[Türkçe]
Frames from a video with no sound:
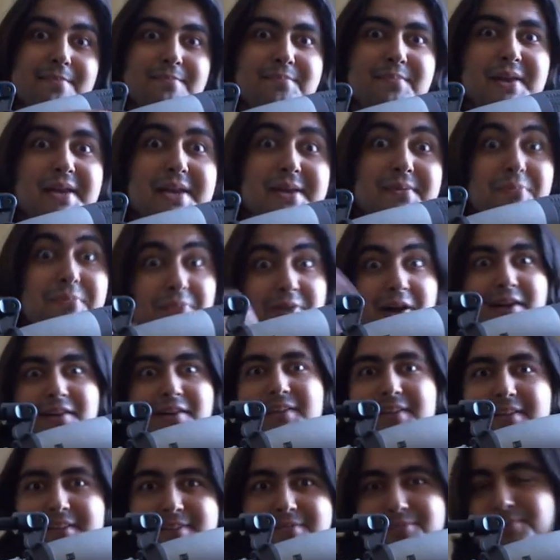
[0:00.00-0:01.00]
Benim
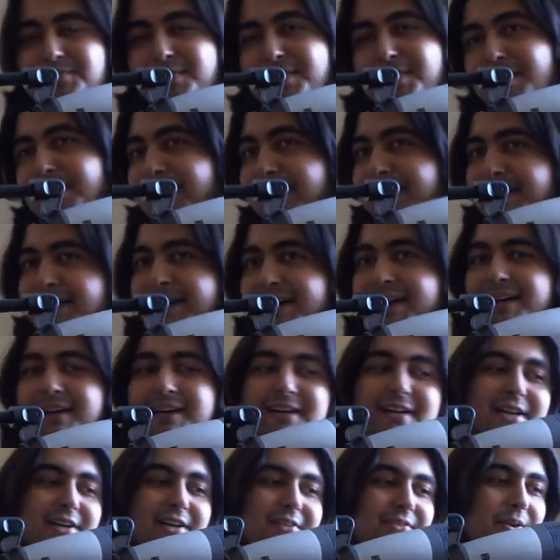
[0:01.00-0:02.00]
kanalım. E,
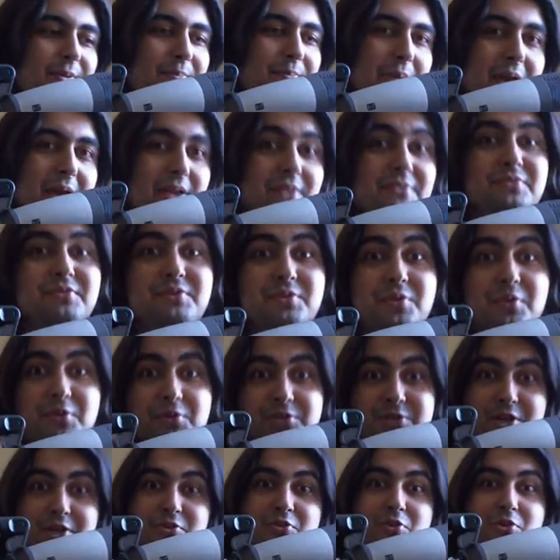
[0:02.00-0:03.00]
ve ben videoyu
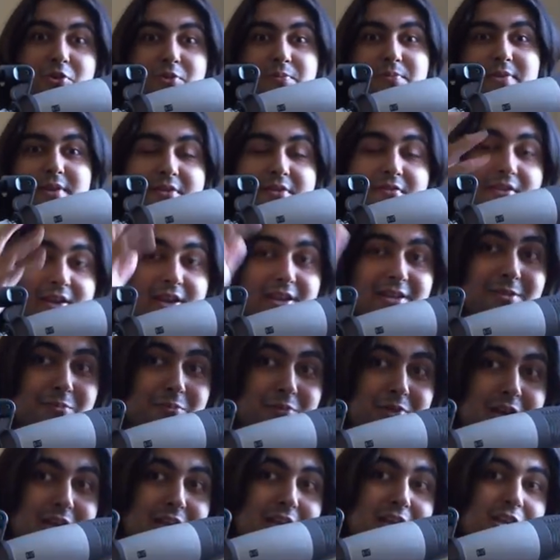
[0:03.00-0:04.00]
çekiyorum yine ve hiçbir
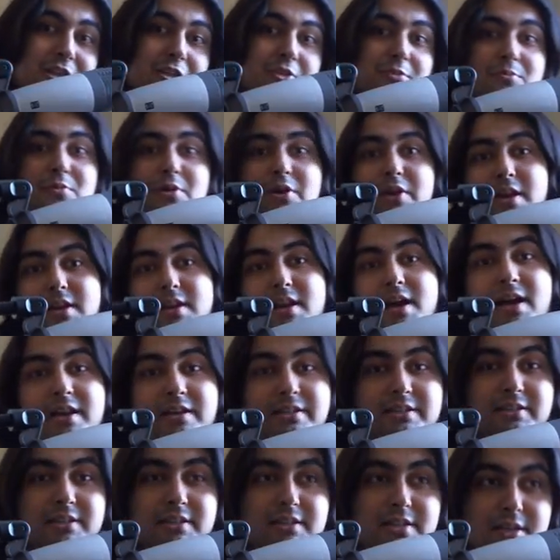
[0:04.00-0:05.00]
şey değişmiyor. Gene
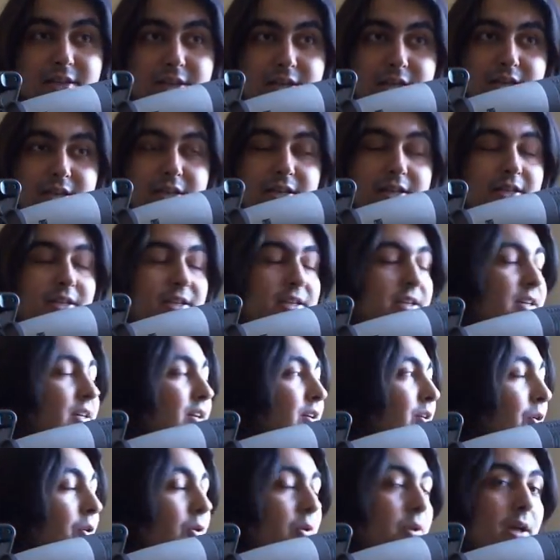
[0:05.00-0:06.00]
aynı
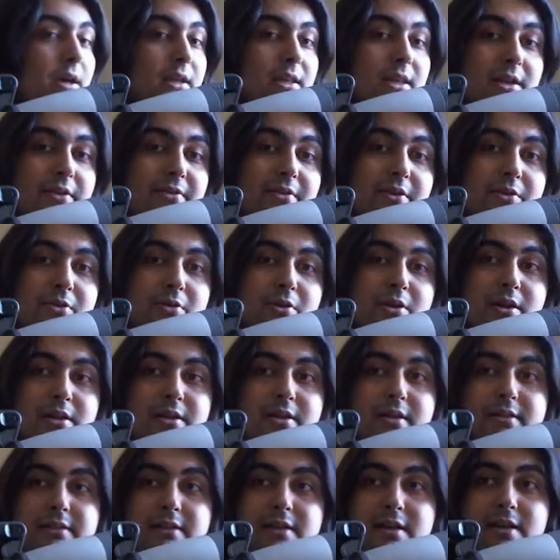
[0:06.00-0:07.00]
olaylar var o
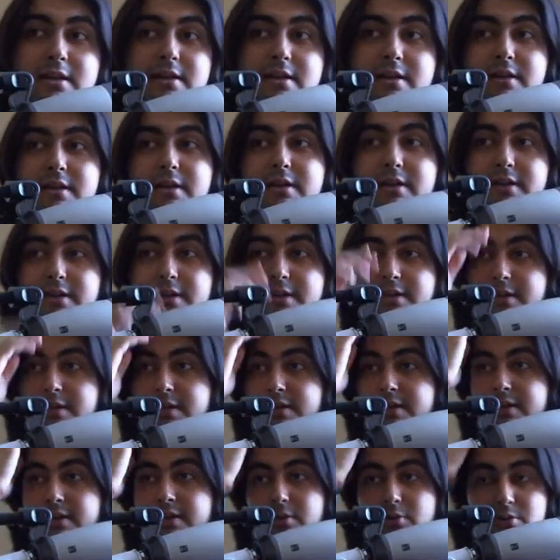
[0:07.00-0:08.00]
kanalda.
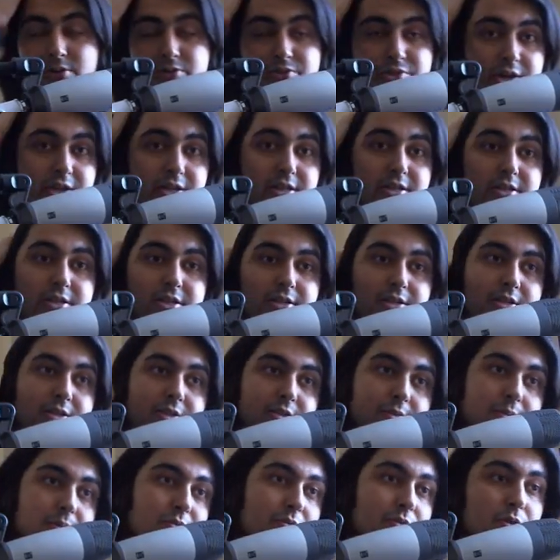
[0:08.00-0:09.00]
olacak.
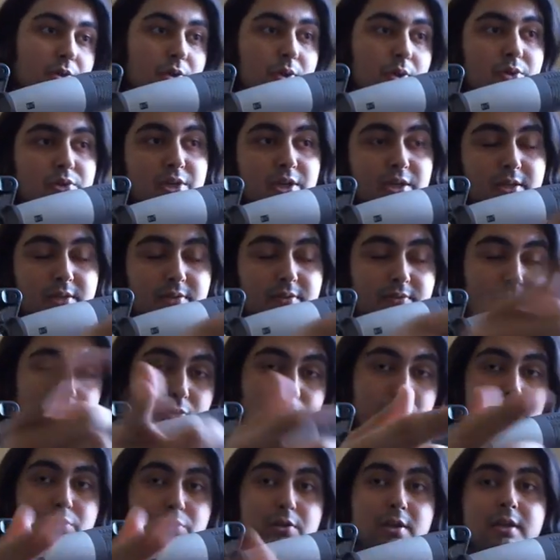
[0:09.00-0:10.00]
Şimdi videoyu çek, video
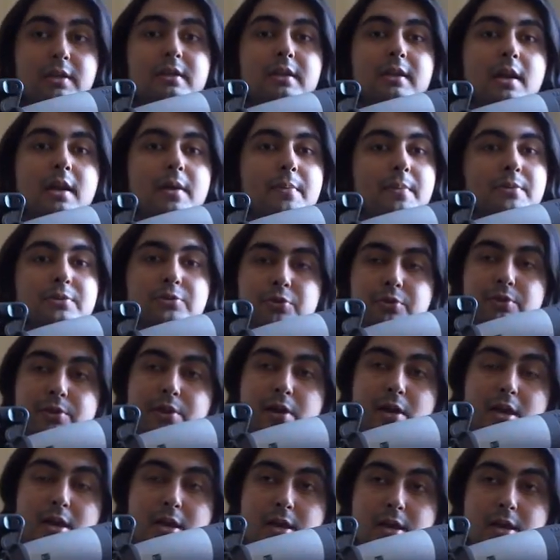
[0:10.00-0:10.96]
yükledikten hemen sonra